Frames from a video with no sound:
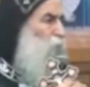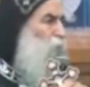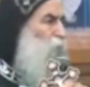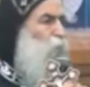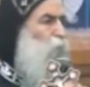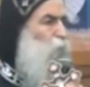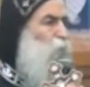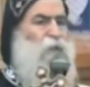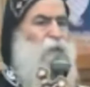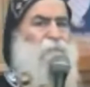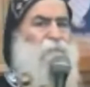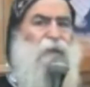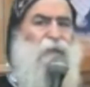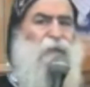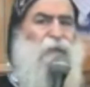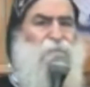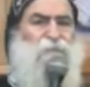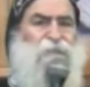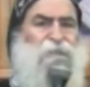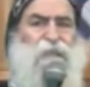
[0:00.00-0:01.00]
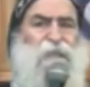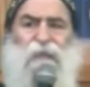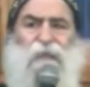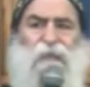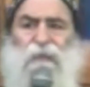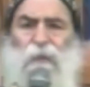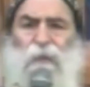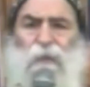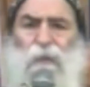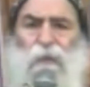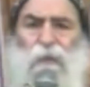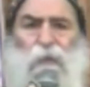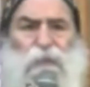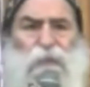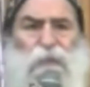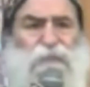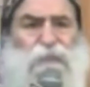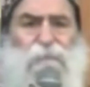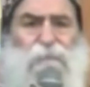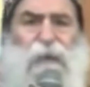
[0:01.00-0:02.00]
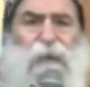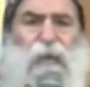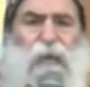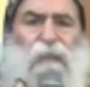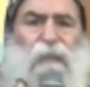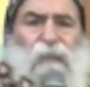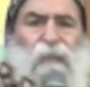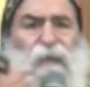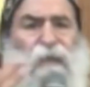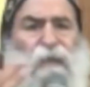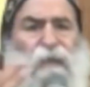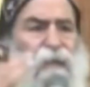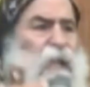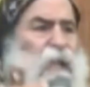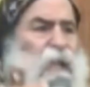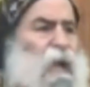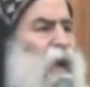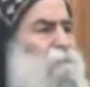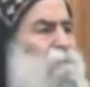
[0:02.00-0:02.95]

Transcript: تقول لي ما احنا مش قادرين ننقل الجبال لا